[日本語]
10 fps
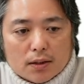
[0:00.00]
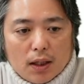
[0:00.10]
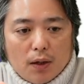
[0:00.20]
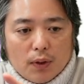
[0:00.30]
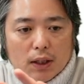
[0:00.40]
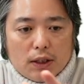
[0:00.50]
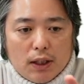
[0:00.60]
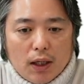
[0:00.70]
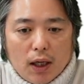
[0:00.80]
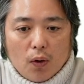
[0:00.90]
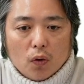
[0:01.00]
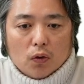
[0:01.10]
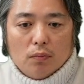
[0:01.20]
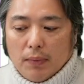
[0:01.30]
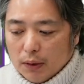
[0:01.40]
酸を出し歯
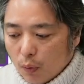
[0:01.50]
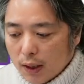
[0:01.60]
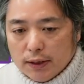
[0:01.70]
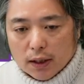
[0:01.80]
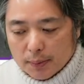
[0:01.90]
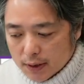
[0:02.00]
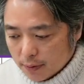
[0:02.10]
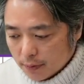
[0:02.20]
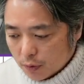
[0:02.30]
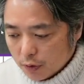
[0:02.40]
を、まあ、溶かしていきます。